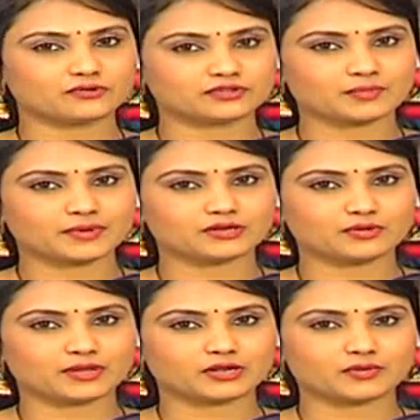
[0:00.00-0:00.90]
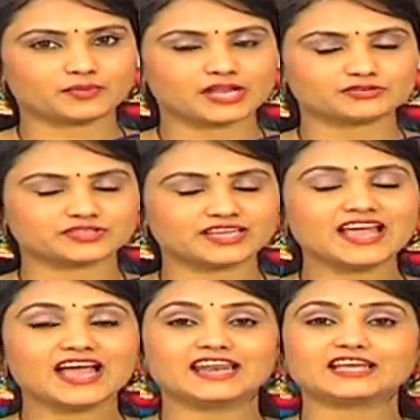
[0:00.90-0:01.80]
కొత్తపేటలో మరొక బ్రాంచ్ ఉంది
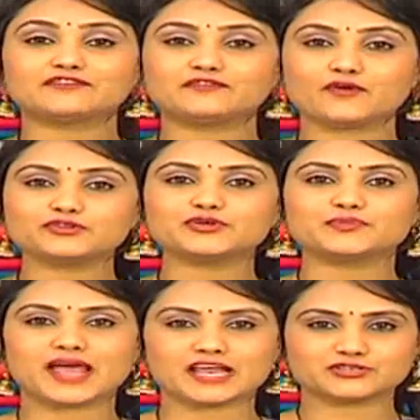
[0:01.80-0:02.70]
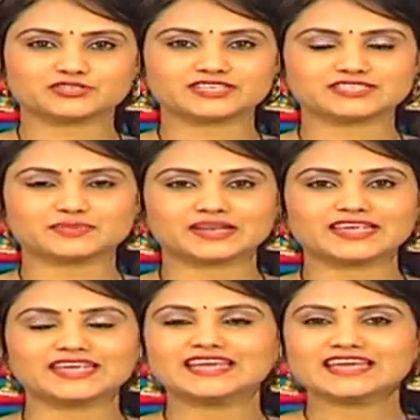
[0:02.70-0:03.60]
అలాగే ఫోర్త్ బ్రాంచ్ వచ్చేసి
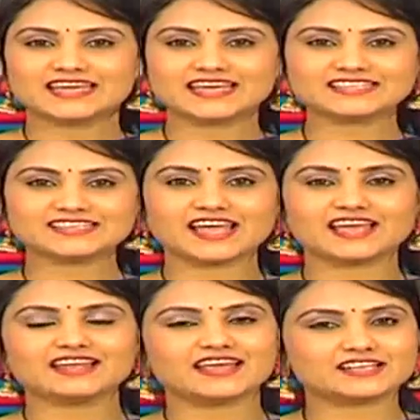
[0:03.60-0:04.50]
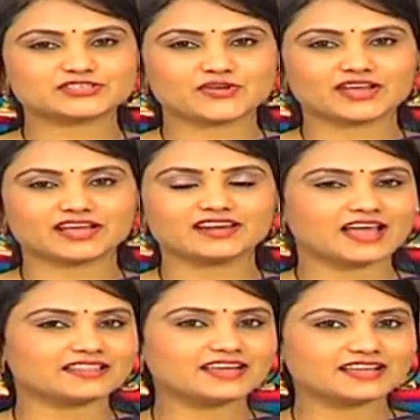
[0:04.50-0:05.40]
మనకి ఈసీఎల్ e ఏస్రో నగర్
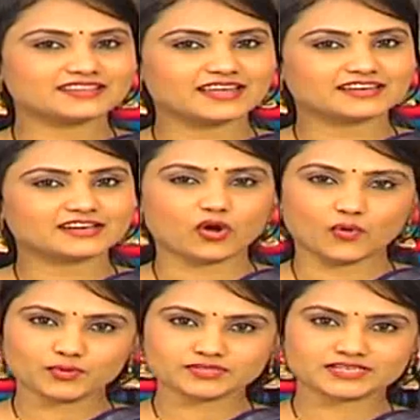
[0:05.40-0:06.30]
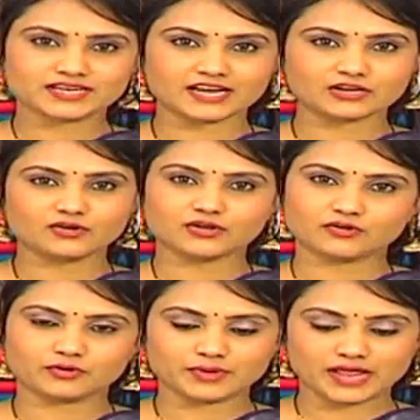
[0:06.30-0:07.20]
రాధికా థియేటర్ ఆపోజిట్ లైన్లో
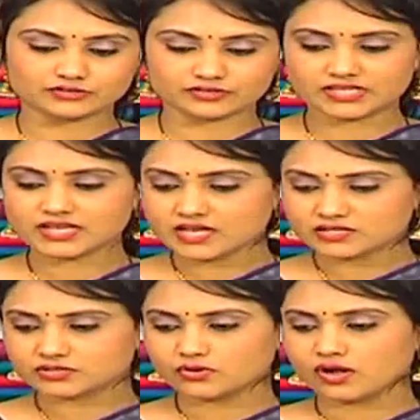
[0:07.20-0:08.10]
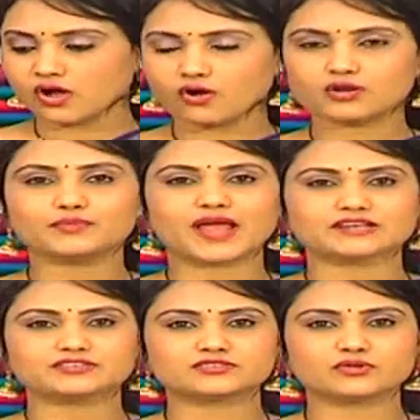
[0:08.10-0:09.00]
ఇంకొక బ్రాంచ్ ఉంది సో ఆల్
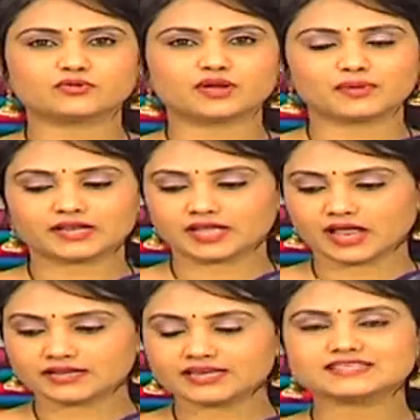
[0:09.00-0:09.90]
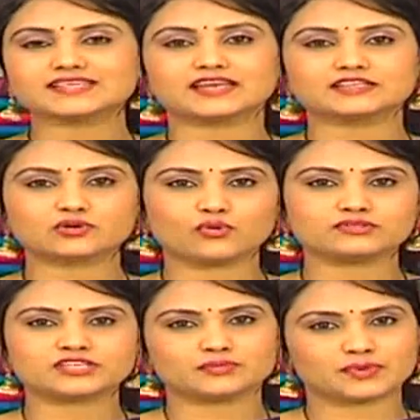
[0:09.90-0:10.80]
బ్రాంచెస్లో కూడా మనకి అన్ని శారీస్
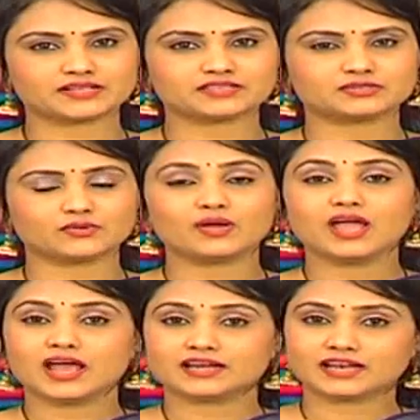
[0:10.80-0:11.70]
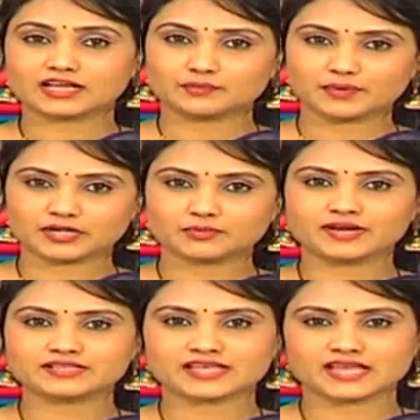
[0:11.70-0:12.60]
హోల్సేల్ ప్రైజెస్లో అలాగే
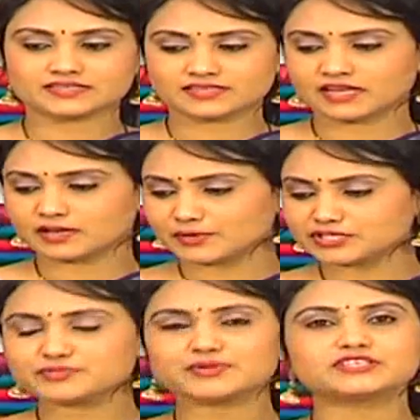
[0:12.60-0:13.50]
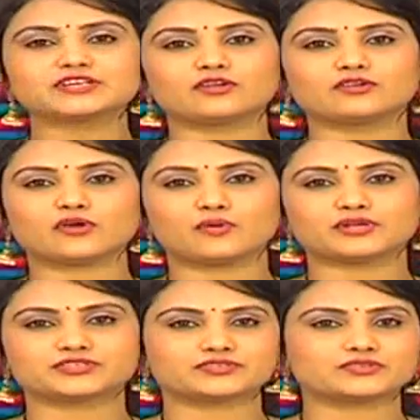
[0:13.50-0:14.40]
పెట్టుబడి శారీస్ అలాగే మంచి మంచి కలర్
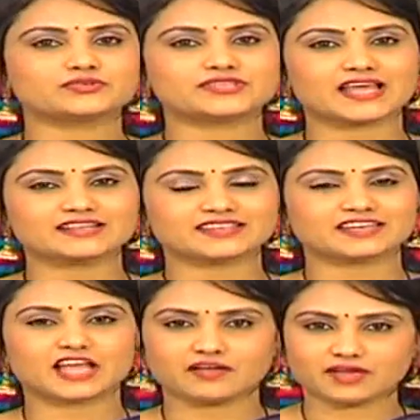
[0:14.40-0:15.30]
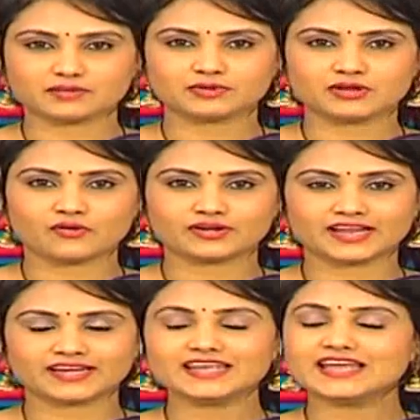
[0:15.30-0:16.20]
కాంబినేషన్స్లో శారీస్ అన్నీ అవైలబుల్గా
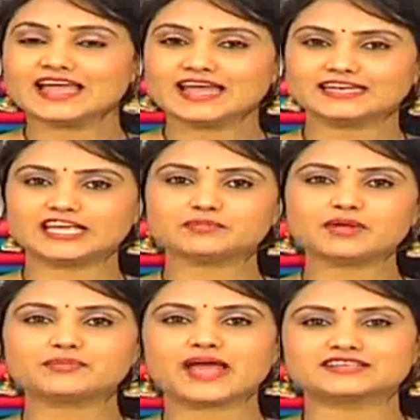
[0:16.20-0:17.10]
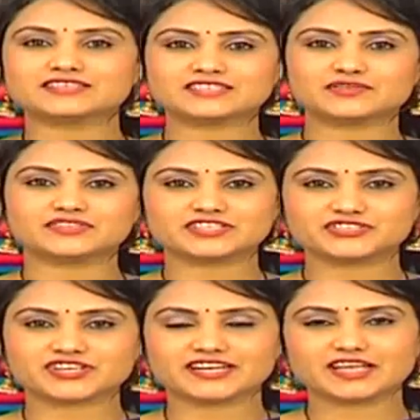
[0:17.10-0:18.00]
ఉంటాయండి నియర్ బై బ్రాంచెస్ని
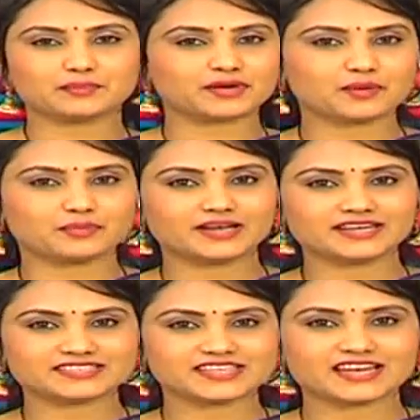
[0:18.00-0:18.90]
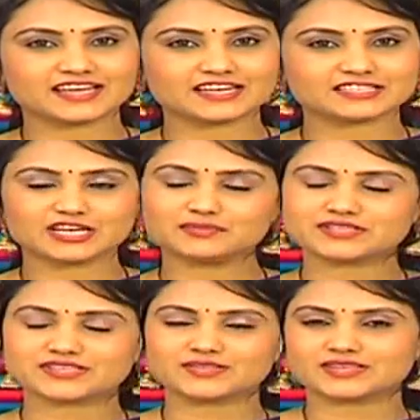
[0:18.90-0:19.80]
విజిట్ చేయండి ఎప్పటికప్పుడు లేటెస్ట్ శారీ కలెక్షన్ని
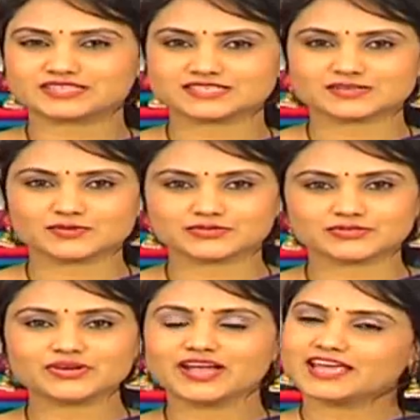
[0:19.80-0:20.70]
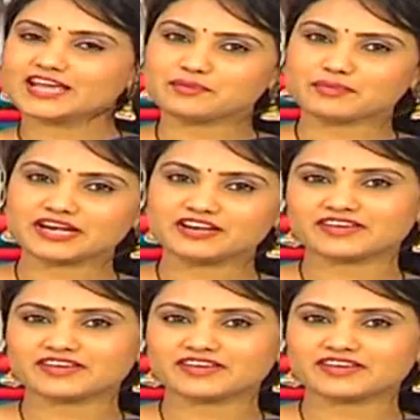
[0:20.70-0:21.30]
మీ సొంతం చేసుకోవచ్చు ఇక మరిన్ని